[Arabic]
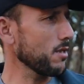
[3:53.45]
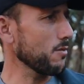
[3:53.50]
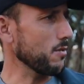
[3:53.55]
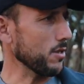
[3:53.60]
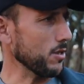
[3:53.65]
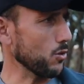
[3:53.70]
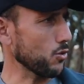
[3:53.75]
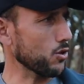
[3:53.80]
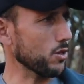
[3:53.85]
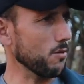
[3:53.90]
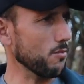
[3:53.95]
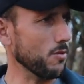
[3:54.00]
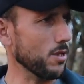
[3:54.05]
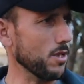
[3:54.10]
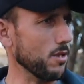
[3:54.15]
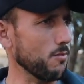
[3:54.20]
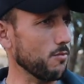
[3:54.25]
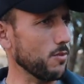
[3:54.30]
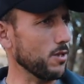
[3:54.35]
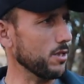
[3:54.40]
ما يدوش
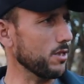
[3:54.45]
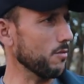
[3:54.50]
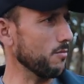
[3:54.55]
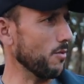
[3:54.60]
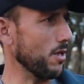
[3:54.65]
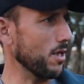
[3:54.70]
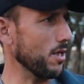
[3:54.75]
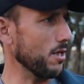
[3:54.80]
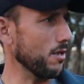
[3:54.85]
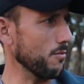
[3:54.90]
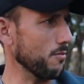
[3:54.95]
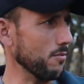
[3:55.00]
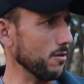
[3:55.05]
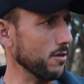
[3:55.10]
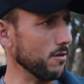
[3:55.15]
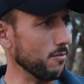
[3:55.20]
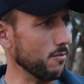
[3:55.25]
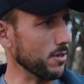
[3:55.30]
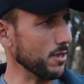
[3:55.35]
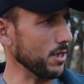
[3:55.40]
بنادم معاه
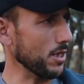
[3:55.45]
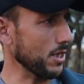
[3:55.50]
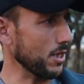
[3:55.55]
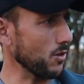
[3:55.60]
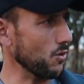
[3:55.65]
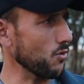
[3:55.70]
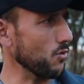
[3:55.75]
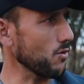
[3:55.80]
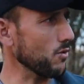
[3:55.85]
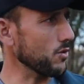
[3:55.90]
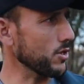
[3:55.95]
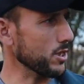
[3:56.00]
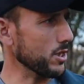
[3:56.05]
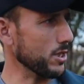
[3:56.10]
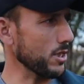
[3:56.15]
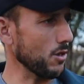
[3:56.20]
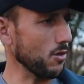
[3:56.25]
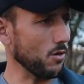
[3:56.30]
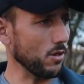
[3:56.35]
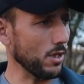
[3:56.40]
مره
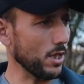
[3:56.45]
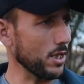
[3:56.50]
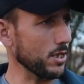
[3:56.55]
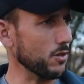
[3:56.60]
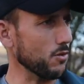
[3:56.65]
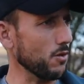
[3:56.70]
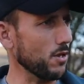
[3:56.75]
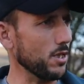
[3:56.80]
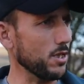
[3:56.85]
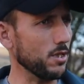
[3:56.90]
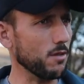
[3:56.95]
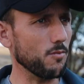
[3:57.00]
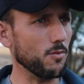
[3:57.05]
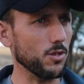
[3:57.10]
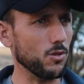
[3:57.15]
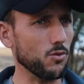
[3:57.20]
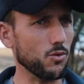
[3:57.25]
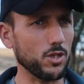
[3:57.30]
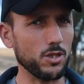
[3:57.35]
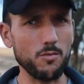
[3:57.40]
الشتاء والغيث وهذه ما
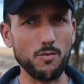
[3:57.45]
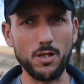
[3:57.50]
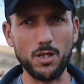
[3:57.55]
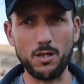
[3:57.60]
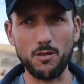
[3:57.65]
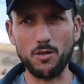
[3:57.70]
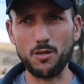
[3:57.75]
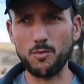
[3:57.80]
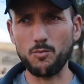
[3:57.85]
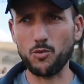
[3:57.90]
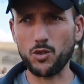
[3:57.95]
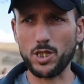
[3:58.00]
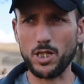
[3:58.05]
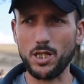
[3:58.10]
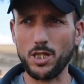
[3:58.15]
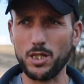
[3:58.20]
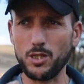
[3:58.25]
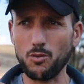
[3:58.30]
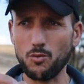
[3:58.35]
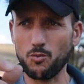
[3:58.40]
يدوش معاه
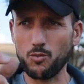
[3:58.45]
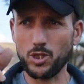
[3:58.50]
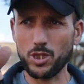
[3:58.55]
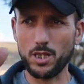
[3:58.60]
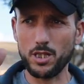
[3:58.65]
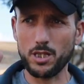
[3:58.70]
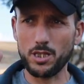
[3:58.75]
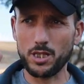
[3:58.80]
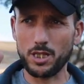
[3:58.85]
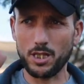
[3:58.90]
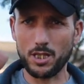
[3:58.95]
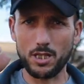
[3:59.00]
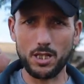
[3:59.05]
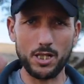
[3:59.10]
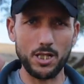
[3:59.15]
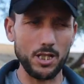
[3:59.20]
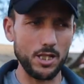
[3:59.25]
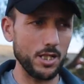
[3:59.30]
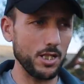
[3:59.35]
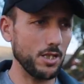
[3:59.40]
المشكله هذه والمشكل اللي الطريق
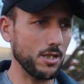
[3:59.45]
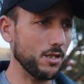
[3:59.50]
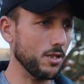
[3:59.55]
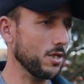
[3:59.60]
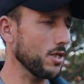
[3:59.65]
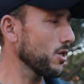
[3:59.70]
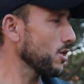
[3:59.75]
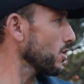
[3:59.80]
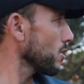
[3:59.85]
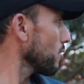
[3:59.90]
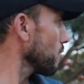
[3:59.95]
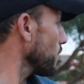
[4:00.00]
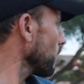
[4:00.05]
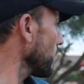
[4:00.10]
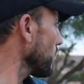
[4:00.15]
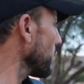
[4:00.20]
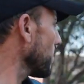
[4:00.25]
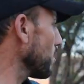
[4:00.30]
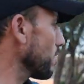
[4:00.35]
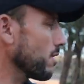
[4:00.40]
دليهين توقع
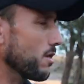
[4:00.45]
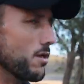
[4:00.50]
الزليق